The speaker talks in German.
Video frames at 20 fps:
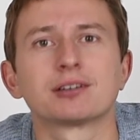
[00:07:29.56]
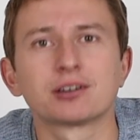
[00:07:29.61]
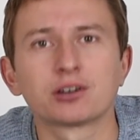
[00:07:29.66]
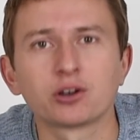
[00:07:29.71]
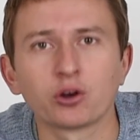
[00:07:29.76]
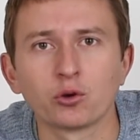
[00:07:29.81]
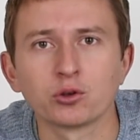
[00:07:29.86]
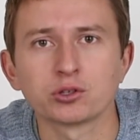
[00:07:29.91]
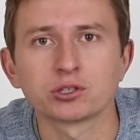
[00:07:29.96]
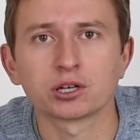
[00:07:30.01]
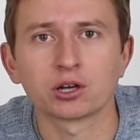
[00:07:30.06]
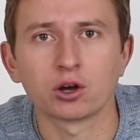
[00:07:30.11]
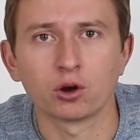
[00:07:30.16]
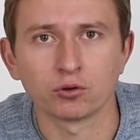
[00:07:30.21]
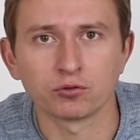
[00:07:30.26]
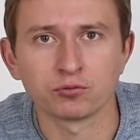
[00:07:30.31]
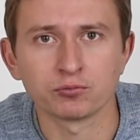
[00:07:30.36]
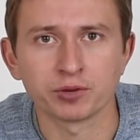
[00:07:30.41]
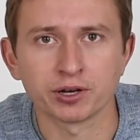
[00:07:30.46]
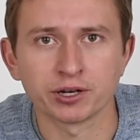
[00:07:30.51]
größere
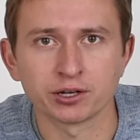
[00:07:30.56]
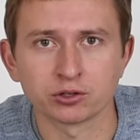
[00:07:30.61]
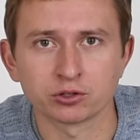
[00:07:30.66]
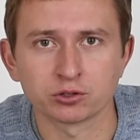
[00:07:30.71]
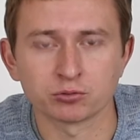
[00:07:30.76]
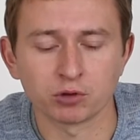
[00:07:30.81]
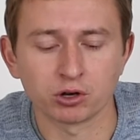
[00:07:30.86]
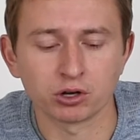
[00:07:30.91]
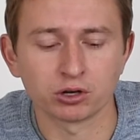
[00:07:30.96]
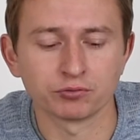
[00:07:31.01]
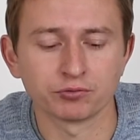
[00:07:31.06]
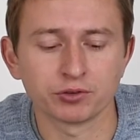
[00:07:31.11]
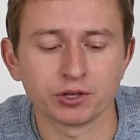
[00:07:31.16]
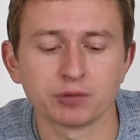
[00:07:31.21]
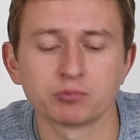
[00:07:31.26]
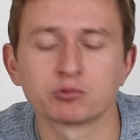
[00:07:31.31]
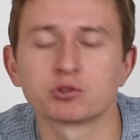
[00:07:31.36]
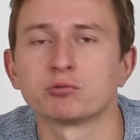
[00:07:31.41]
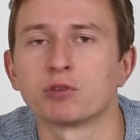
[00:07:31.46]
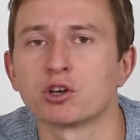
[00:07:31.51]
Offenblende zu machen, wie
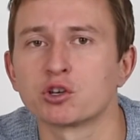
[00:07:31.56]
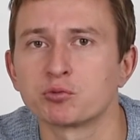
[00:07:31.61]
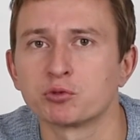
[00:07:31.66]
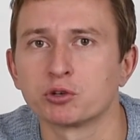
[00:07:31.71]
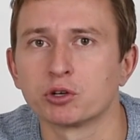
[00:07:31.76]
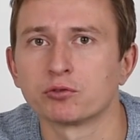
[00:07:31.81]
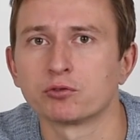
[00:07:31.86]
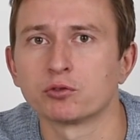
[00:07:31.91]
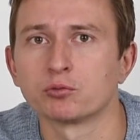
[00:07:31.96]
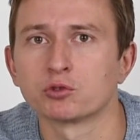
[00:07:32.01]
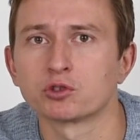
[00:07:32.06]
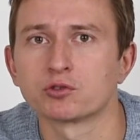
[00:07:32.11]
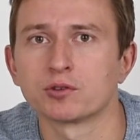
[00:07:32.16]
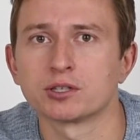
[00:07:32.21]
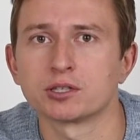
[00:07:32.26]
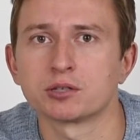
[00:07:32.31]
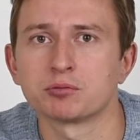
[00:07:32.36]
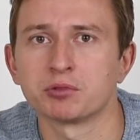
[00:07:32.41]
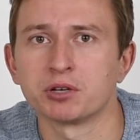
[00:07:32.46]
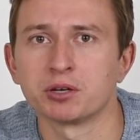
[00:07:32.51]
eben zum Beispiel der
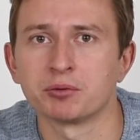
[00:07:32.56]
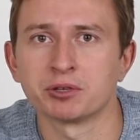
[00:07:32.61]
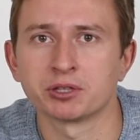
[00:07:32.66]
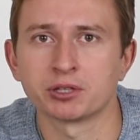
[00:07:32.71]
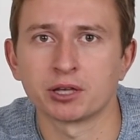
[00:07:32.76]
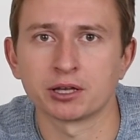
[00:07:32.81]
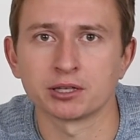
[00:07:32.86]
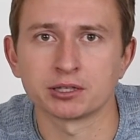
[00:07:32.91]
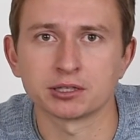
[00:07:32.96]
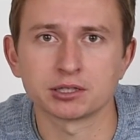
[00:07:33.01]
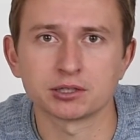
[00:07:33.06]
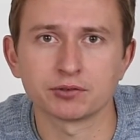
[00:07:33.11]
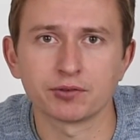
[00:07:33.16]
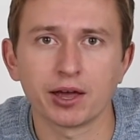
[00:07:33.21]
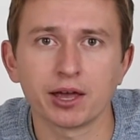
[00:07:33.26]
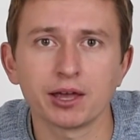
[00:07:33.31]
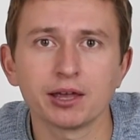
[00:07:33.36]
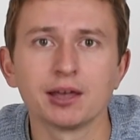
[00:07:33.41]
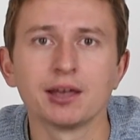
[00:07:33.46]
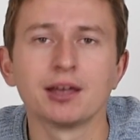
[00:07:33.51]
25 mm
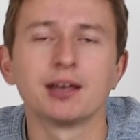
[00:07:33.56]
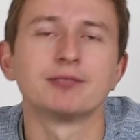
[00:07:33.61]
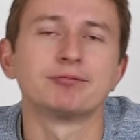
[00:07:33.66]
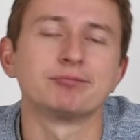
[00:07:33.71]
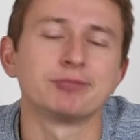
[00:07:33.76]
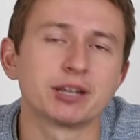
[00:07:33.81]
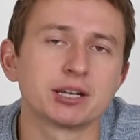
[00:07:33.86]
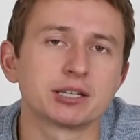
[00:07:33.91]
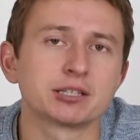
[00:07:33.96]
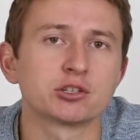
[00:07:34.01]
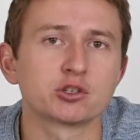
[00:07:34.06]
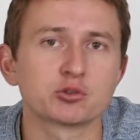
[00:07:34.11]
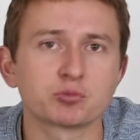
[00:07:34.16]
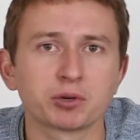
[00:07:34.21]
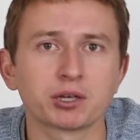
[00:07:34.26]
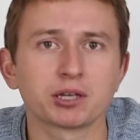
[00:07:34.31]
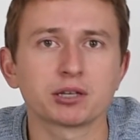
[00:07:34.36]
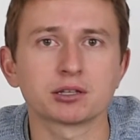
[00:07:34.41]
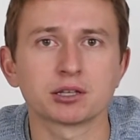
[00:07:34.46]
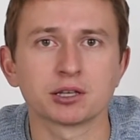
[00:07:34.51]
1.2. Ja, das
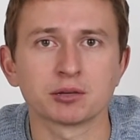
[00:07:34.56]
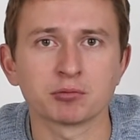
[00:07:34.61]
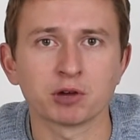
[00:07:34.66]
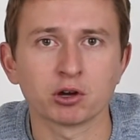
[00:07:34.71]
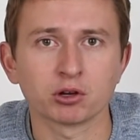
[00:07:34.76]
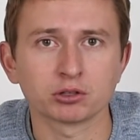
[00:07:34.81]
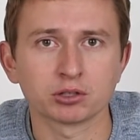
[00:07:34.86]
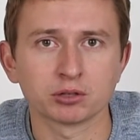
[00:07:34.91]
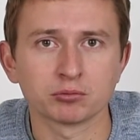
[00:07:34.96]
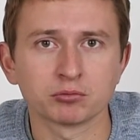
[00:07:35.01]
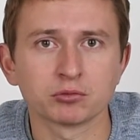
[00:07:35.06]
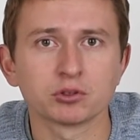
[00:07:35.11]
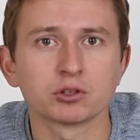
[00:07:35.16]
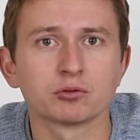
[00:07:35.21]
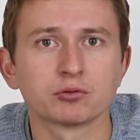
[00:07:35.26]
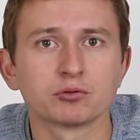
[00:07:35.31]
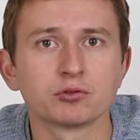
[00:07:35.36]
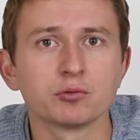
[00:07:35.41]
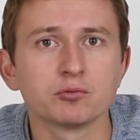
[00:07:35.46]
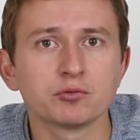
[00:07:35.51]
entspricht eben auch dem
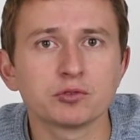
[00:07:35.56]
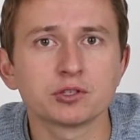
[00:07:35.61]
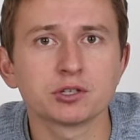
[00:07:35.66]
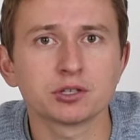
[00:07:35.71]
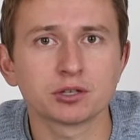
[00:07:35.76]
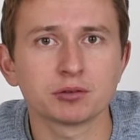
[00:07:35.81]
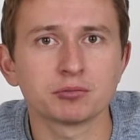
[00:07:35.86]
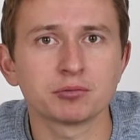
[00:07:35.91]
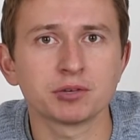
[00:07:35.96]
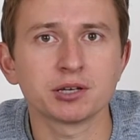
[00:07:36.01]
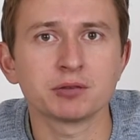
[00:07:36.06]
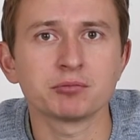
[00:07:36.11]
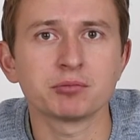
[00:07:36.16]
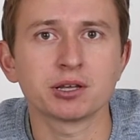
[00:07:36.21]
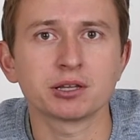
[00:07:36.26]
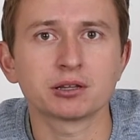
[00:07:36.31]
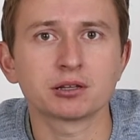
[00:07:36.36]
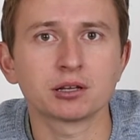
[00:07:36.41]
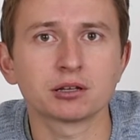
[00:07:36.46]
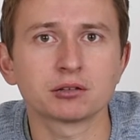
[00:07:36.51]
50 mm,
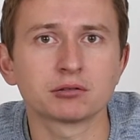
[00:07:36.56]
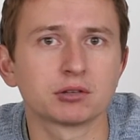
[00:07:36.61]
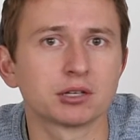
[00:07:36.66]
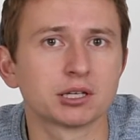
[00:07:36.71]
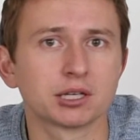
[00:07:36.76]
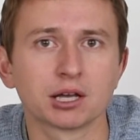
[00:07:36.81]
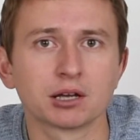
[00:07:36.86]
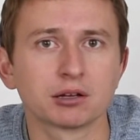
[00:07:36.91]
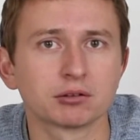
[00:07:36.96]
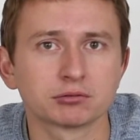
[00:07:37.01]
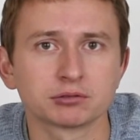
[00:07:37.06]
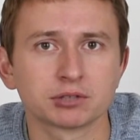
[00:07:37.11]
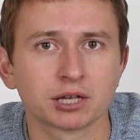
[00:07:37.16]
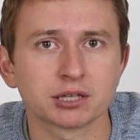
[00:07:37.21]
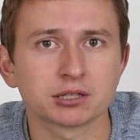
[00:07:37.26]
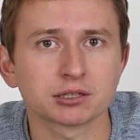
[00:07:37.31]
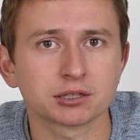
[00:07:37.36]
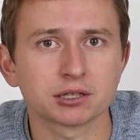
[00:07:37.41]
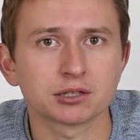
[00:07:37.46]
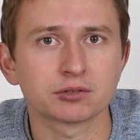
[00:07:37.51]
den ja
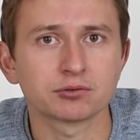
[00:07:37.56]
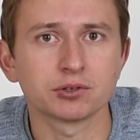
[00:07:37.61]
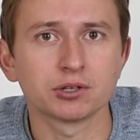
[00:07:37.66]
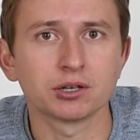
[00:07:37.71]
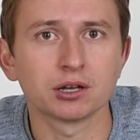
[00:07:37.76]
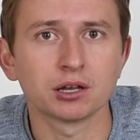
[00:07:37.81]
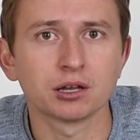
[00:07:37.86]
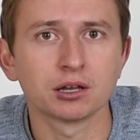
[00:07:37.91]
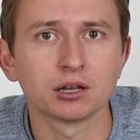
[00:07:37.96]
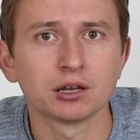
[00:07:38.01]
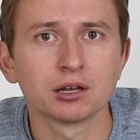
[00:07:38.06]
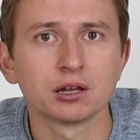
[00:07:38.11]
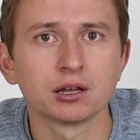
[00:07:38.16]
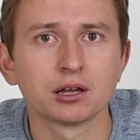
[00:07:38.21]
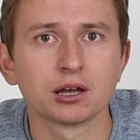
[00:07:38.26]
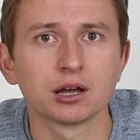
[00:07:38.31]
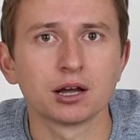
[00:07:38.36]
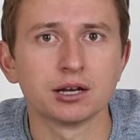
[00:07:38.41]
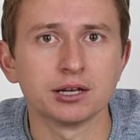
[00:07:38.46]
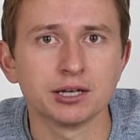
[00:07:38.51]
ganz, ganz viele
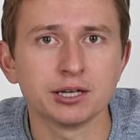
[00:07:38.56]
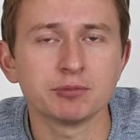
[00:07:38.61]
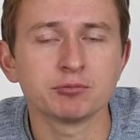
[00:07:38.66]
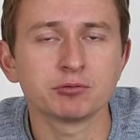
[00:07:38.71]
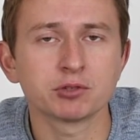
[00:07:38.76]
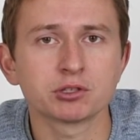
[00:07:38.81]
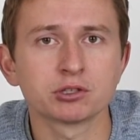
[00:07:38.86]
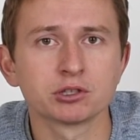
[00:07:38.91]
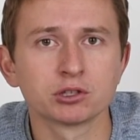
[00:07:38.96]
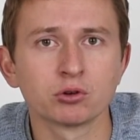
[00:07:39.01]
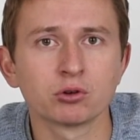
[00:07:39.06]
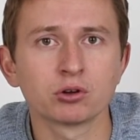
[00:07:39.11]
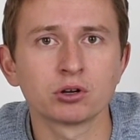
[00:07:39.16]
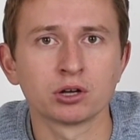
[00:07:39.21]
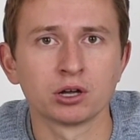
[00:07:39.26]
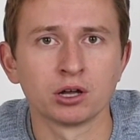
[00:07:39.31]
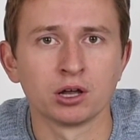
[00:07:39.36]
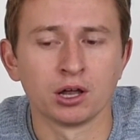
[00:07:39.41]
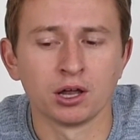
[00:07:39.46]
lieben, diesen Look.